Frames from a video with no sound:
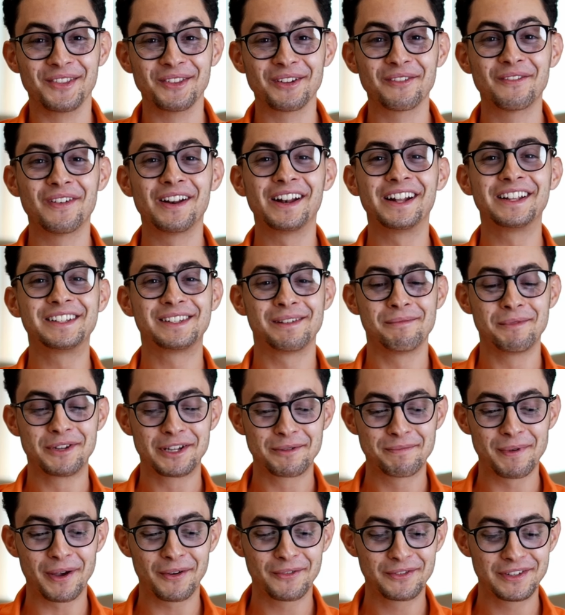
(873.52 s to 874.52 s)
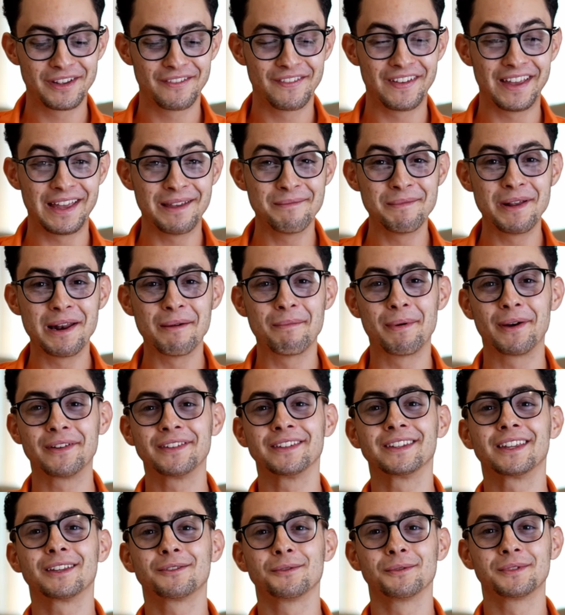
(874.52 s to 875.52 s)
donc voilà les amis, j'espère que vous avez aimé la
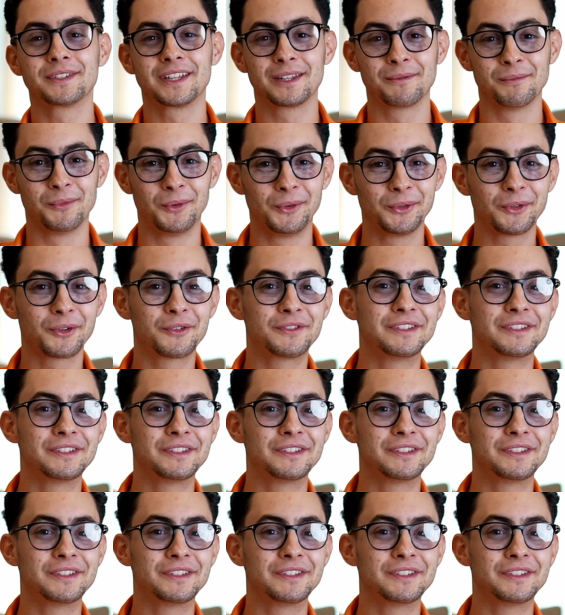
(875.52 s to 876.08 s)
présentation de cette montre,